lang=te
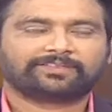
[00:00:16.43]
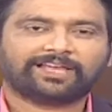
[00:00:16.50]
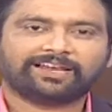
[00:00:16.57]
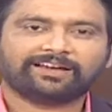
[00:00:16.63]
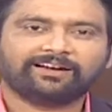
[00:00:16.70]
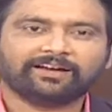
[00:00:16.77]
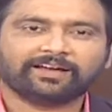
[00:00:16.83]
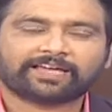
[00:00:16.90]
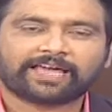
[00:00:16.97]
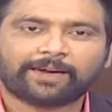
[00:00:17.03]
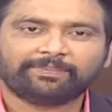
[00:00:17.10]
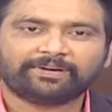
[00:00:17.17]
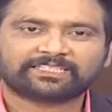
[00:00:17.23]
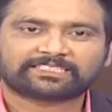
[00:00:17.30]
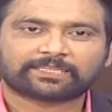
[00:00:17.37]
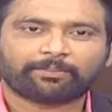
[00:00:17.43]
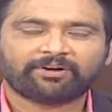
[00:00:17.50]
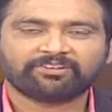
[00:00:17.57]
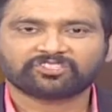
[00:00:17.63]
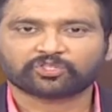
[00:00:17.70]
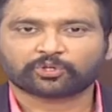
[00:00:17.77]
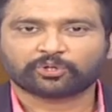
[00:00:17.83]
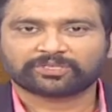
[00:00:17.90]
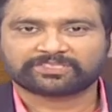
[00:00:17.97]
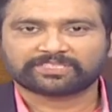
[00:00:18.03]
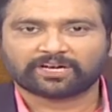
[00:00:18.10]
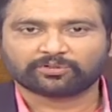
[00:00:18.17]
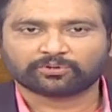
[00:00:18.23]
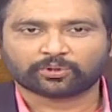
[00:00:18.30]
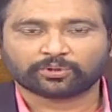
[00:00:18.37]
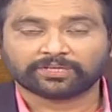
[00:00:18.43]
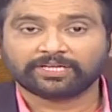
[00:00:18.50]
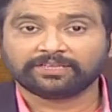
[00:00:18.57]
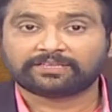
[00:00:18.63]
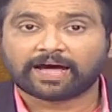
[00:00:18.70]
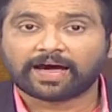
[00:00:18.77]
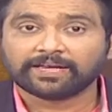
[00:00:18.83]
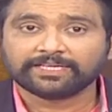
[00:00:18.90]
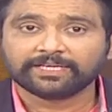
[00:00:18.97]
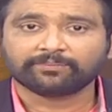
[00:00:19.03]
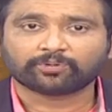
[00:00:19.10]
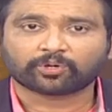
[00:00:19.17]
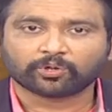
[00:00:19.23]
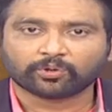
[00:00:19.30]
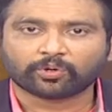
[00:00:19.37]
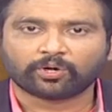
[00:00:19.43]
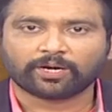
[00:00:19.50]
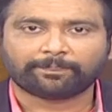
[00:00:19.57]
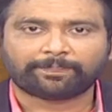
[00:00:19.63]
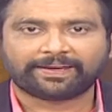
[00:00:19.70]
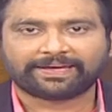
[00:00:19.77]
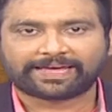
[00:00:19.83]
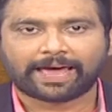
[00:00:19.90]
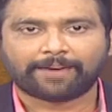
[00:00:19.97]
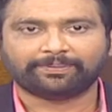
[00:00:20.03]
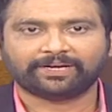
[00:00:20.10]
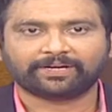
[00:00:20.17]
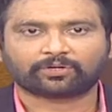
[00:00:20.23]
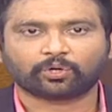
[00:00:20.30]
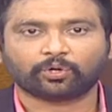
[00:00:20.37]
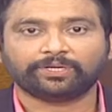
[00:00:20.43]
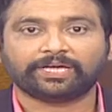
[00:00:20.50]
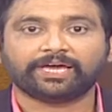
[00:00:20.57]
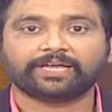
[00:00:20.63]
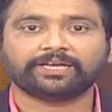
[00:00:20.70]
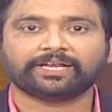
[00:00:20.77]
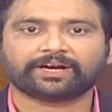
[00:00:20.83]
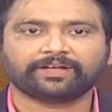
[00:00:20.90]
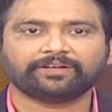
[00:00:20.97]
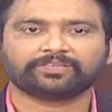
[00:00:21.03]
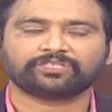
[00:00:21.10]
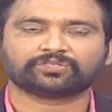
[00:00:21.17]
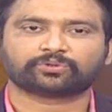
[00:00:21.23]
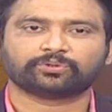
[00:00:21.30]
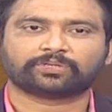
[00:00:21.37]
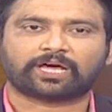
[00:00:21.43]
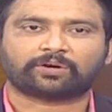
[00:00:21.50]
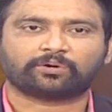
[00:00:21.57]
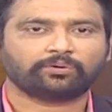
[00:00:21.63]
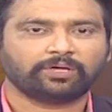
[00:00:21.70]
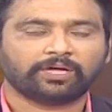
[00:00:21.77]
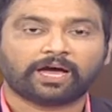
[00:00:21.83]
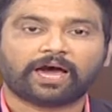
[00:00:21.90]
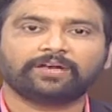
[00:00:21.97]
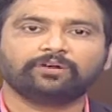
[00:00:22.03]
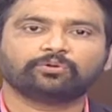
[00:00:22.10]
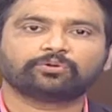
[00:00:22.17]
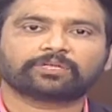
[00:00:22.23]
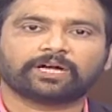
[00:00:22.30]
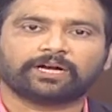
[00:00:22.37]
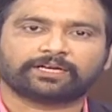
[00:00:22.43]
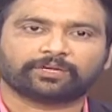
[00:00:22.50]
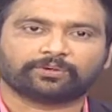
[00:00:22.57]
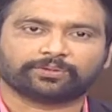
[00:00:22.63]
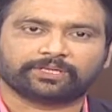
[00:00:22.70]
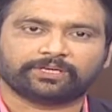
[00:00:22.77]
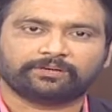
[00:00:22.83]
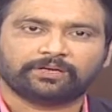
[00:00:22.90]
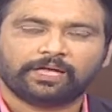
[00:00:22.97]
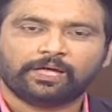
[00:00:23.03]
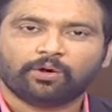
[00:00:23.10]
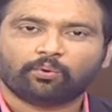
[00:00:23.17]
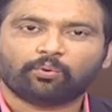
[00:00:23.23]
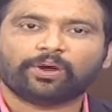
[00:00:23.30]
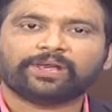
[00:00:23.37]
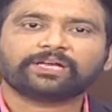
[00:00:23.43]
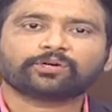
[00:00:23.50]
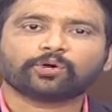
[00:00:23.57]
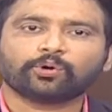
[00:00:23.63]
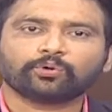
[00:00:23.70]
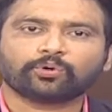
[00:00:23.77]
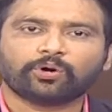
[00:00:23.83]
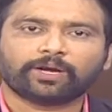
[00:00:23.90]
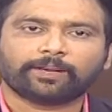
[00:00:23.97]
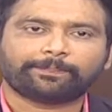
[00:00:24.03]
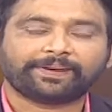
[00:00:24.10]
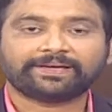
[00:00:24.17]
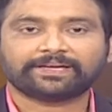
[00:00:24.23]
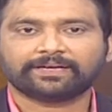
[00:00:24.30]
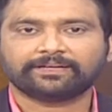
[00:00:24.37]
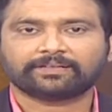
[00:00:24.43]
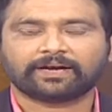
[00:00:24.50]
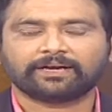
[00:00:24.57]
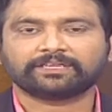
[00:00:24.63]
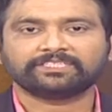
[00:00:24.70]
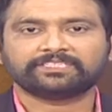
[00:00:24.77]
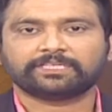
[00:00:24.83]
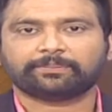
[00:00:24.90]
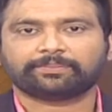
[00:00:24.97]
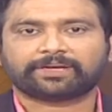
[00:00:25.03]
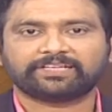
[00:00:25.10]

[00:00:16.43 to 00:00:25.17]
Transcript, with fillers: తెలంగాణ కేబినెట్ సమావేశం కొనసాగుతోంది ధాన్యం కొనుగోళ్లపై కేబినెట్లో ఏ నిర్ణయం తీసుకుంటారో అని ఉత్కంఠ ఉంది వరి కొనుగోళ్లపై కేంద్రానికి సీఎం